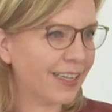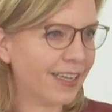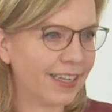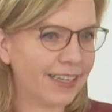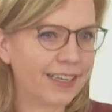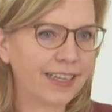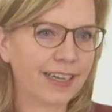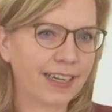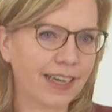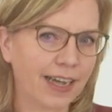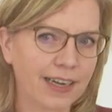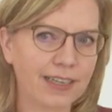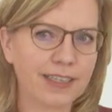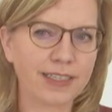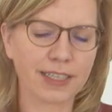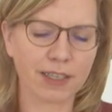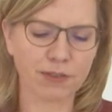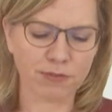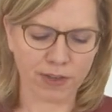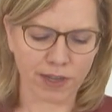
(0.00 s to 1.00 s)
eine reale
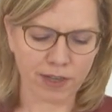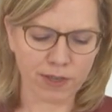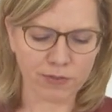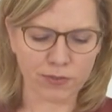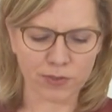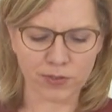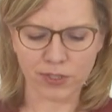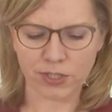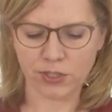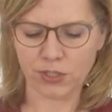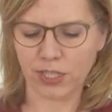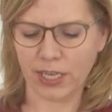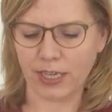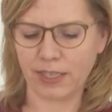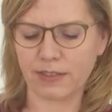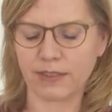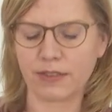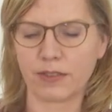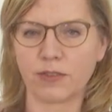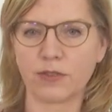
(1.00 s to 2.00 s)
Gefahr auf unseren
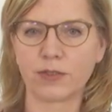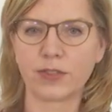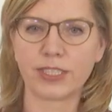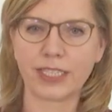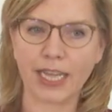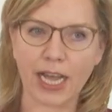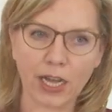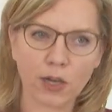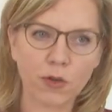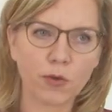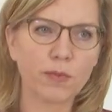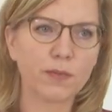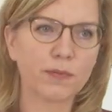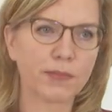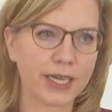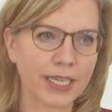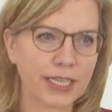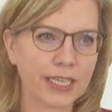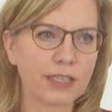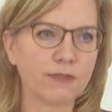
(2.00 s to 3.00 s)
Straßen. Und darum
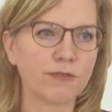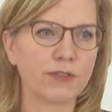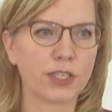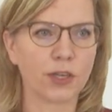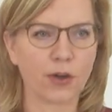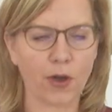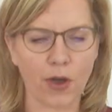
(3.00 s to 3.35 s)
bringen wir